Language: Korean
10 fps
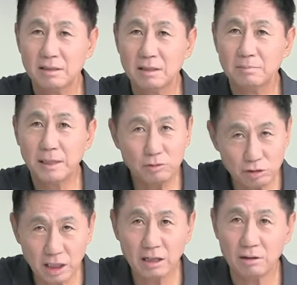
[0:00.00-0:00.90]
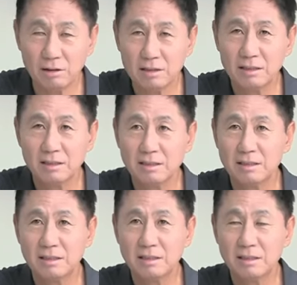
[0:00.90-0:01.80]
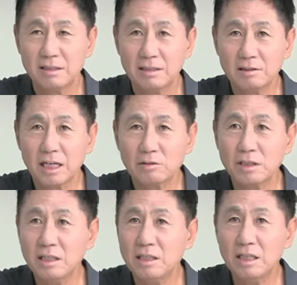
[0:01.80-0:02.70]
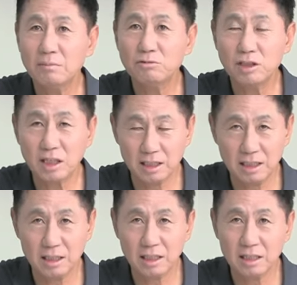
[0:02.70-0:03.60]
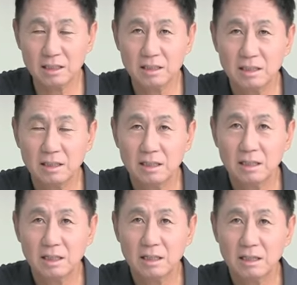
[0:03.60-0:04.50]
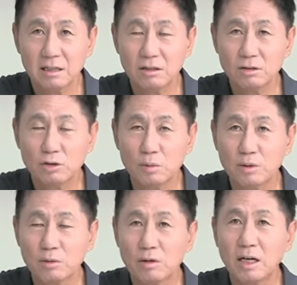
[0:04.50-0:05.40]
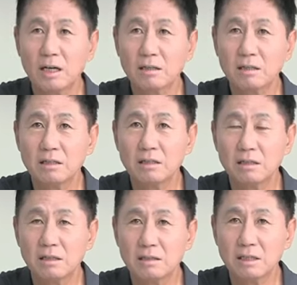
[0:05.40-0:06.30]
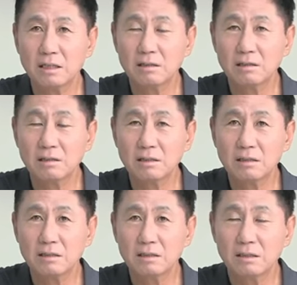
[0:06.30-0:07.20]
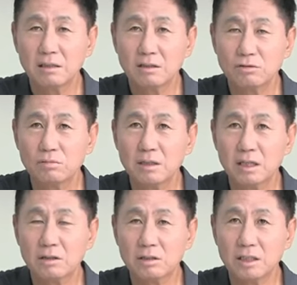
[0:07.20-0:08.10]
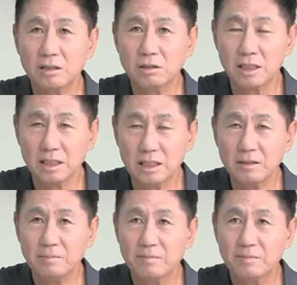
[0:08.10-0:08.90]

빼주세요. 어, 나중에 이게 문제가 되니까 그 조병로가 그 어제 그 누굽니까 경찰청장이